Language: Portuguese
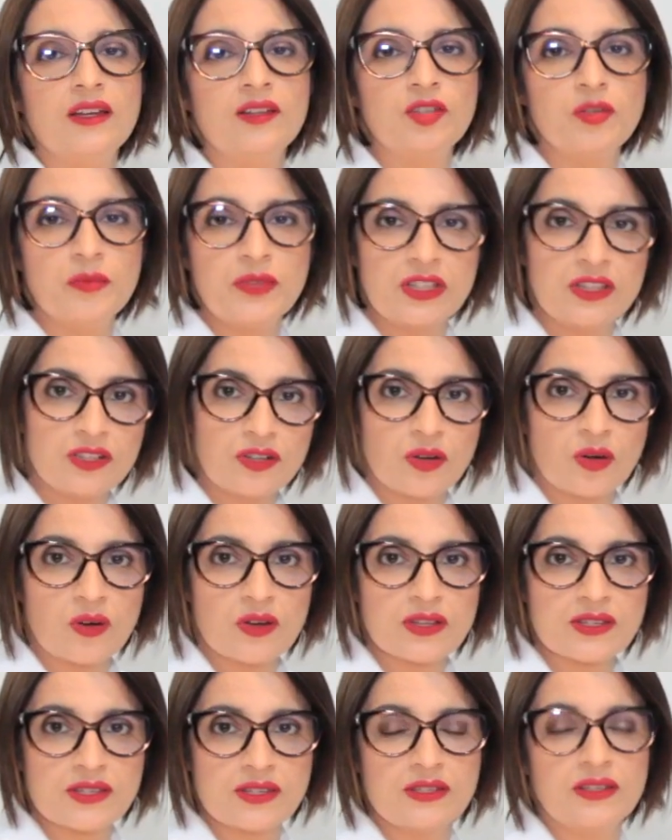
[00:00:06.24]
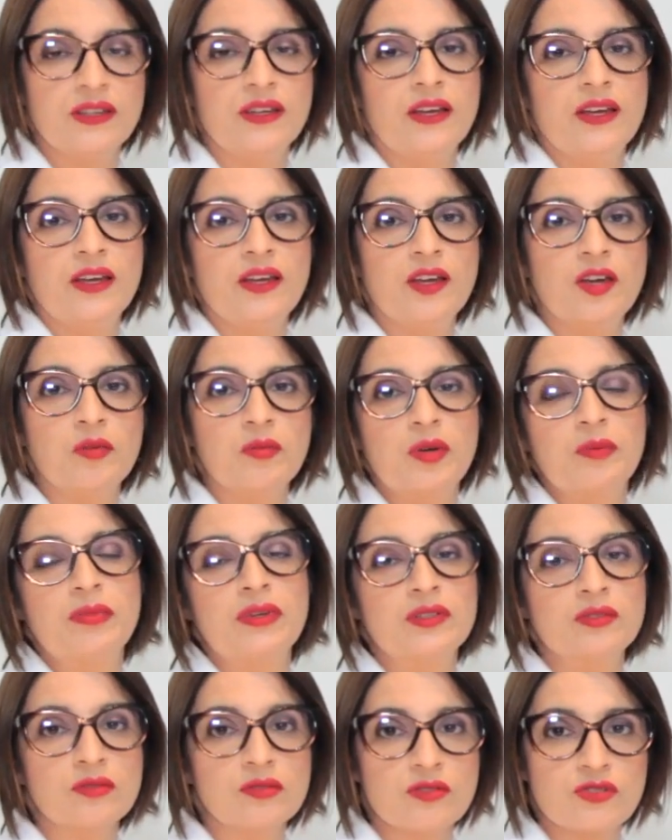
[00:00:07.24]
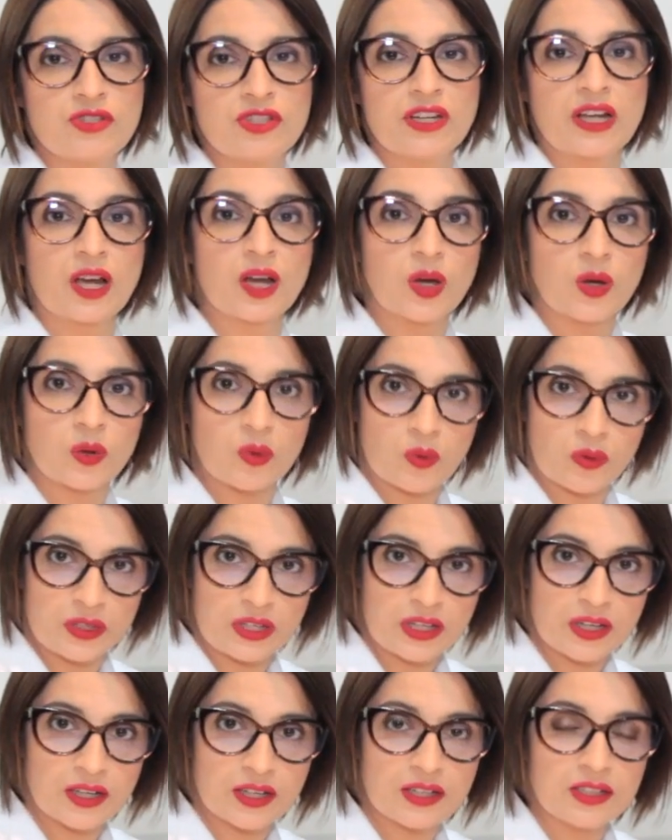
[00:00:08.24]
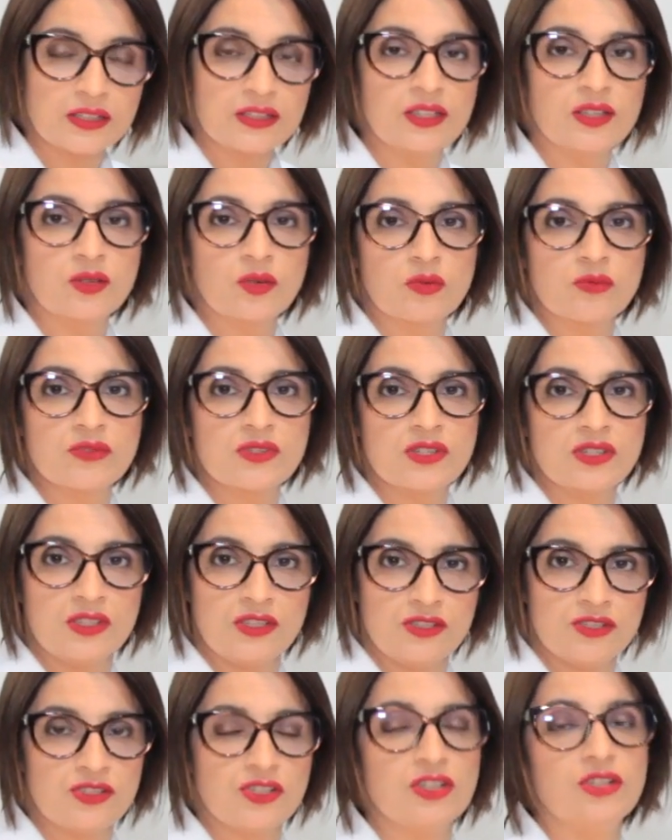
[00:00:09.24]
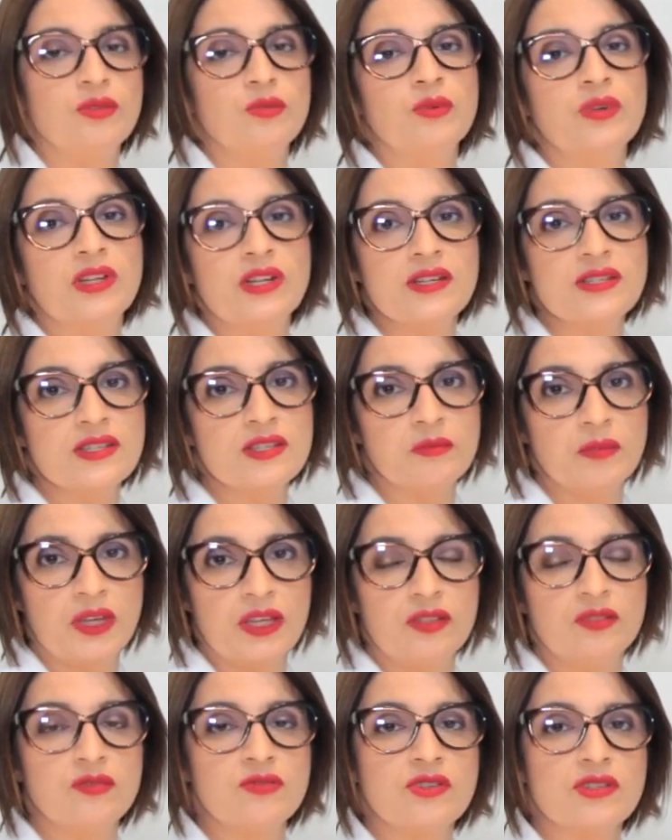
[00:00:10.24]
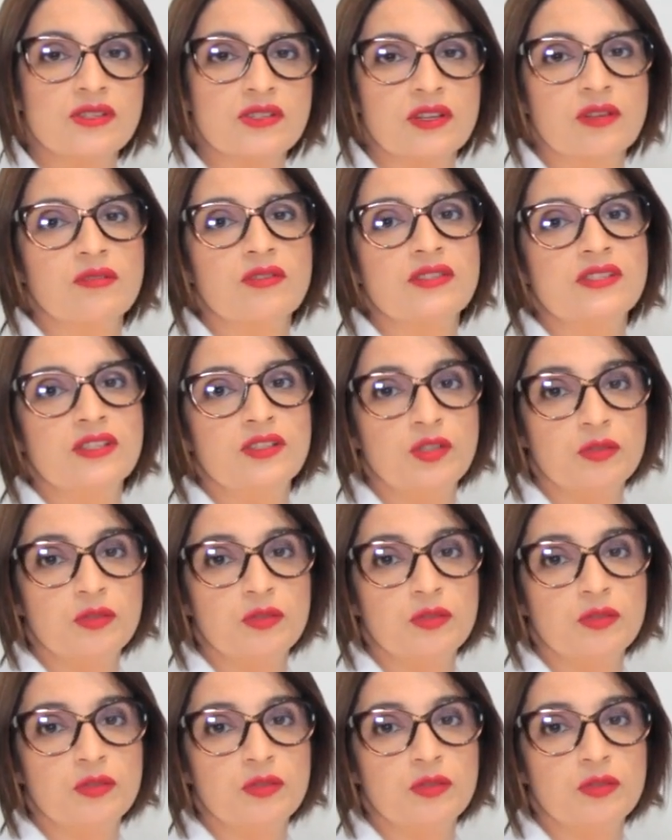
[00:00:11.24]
Endometriose é uma patologia crônica que consiste no crescimento de células